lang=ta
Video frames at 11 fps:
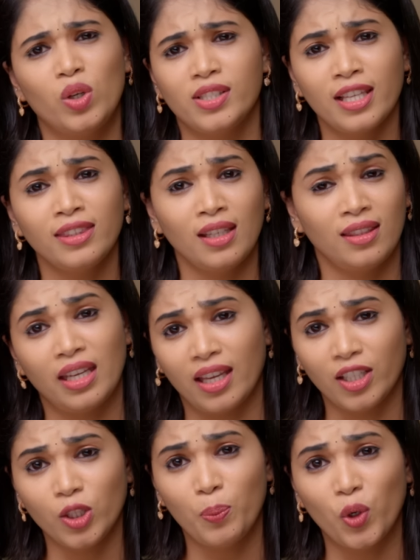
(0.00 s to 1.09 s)
என்னோட சீதா
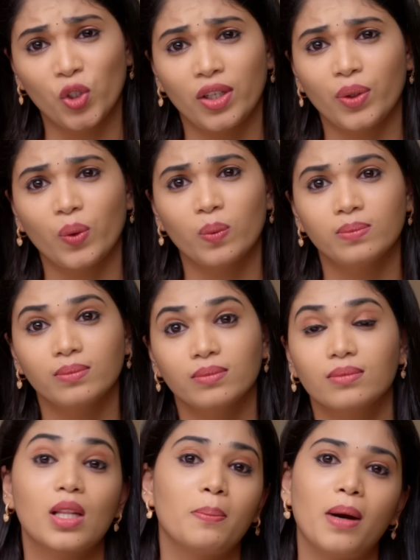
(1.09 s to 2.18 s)
அத்தை இறந்து போனதுக்கும்
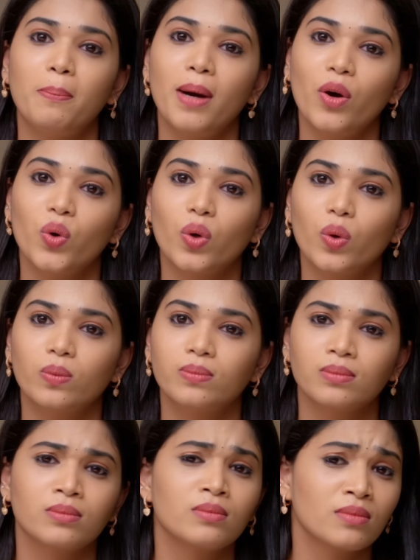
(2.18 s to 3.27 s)
நம்ம அம்மாக்கும்
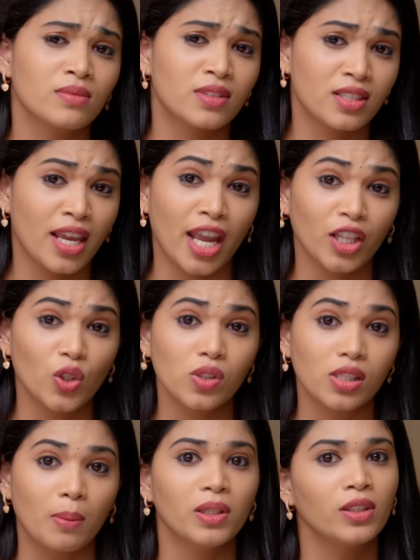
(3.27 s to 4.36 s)
ஏதோ
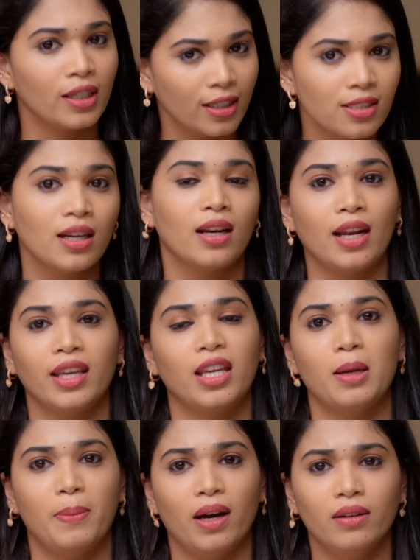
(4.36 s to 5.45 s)
சம்பந்தம் இருக்குன்னு
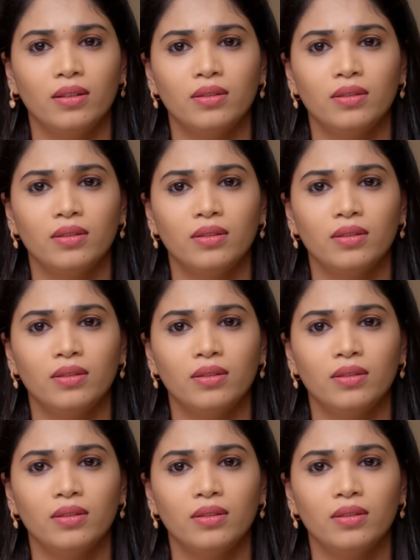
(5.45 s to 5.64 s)
நினைக்கிறேன்ப்பா